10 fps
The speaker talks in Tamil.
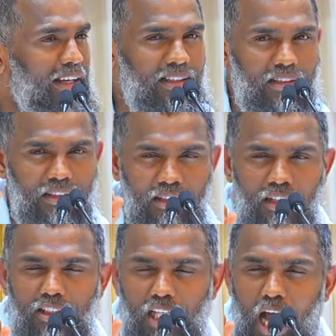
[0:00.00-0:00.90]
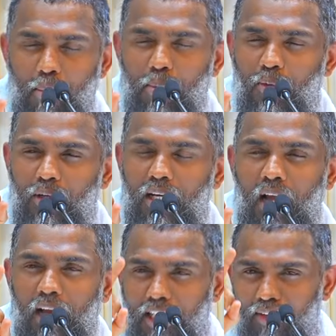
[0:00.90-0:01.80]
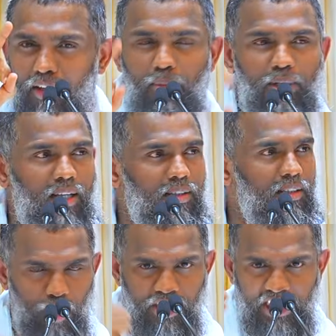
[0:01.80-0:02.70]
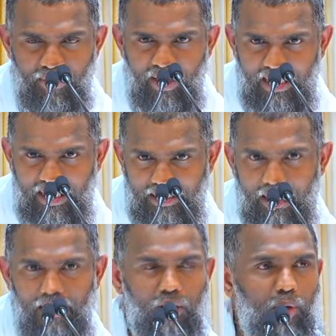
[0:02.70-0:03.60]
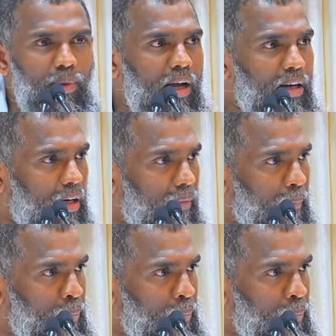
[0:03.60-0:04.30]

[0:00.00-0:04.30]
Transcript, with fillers: எந்த சாபமும் உங்களை அணுகவே முடியாது உங்கள் ஜீவியம் கரெக்டாக இருக்குமே ஆனால்